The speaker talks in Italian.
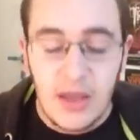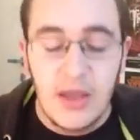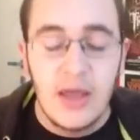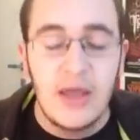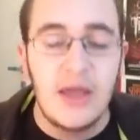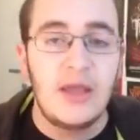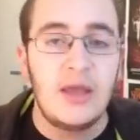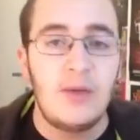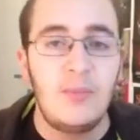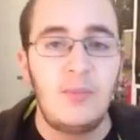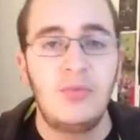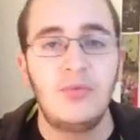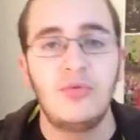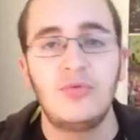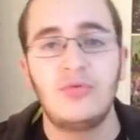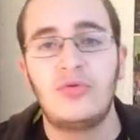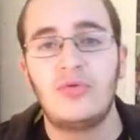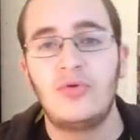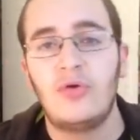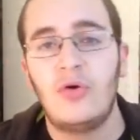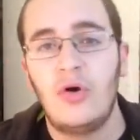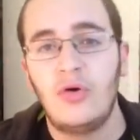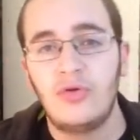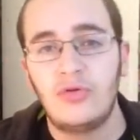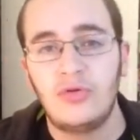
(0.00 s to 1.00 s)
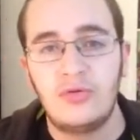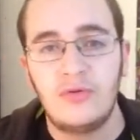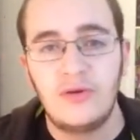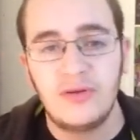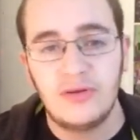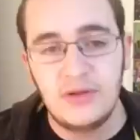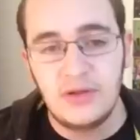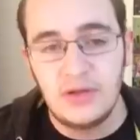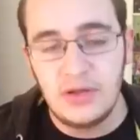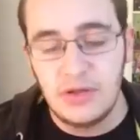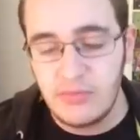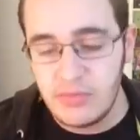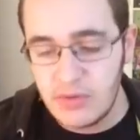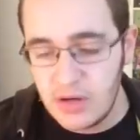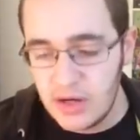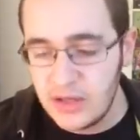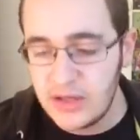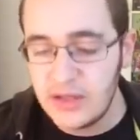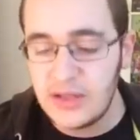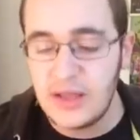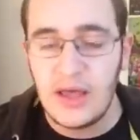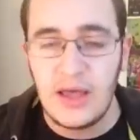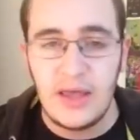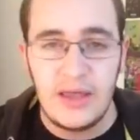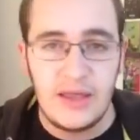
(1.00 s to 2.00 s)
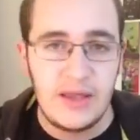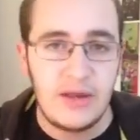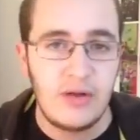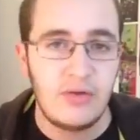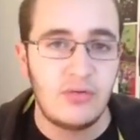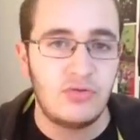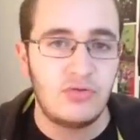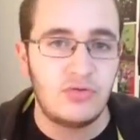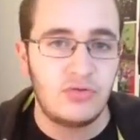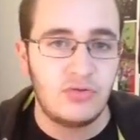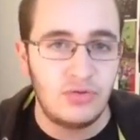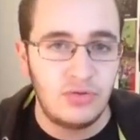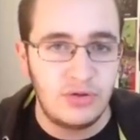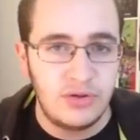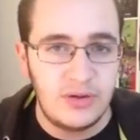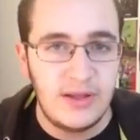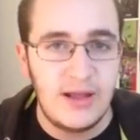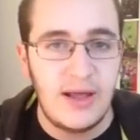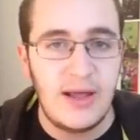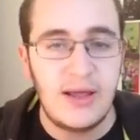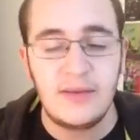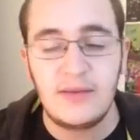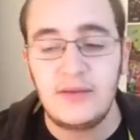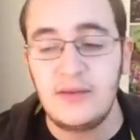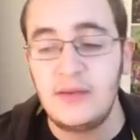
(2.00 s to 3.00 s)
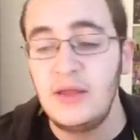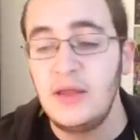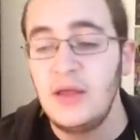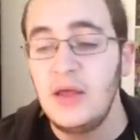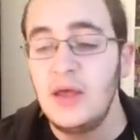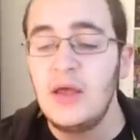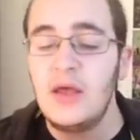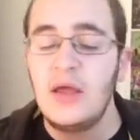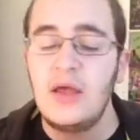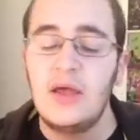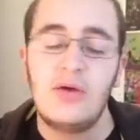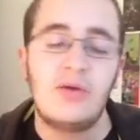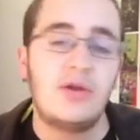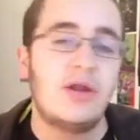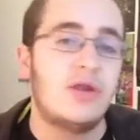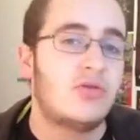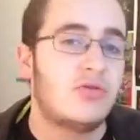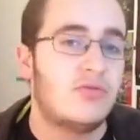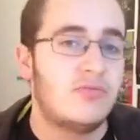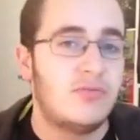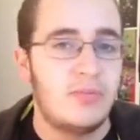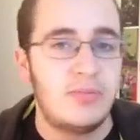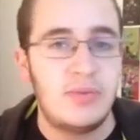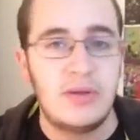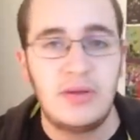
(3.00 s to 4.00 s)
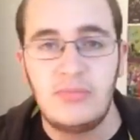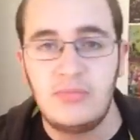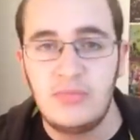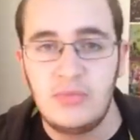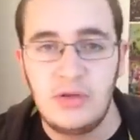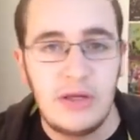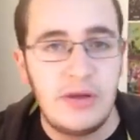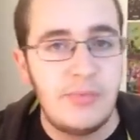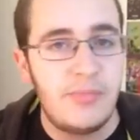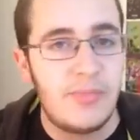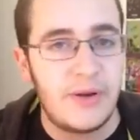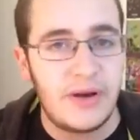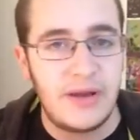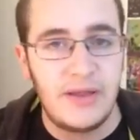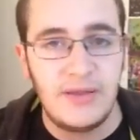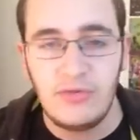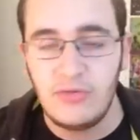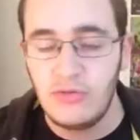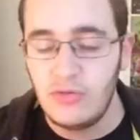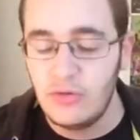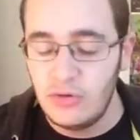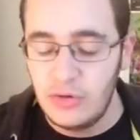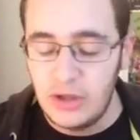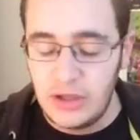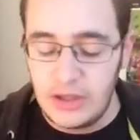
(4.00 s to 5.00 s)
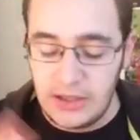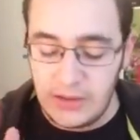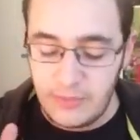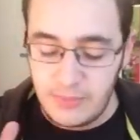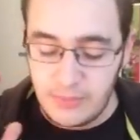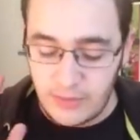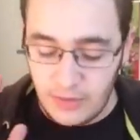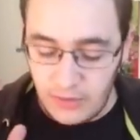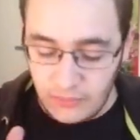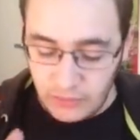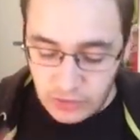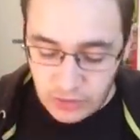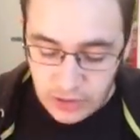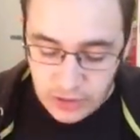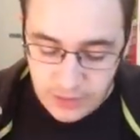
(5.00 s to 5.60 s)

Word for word: e che appunto ho trovato in libreria, erano scontati e ho detto vabbè, li prendo e li provo.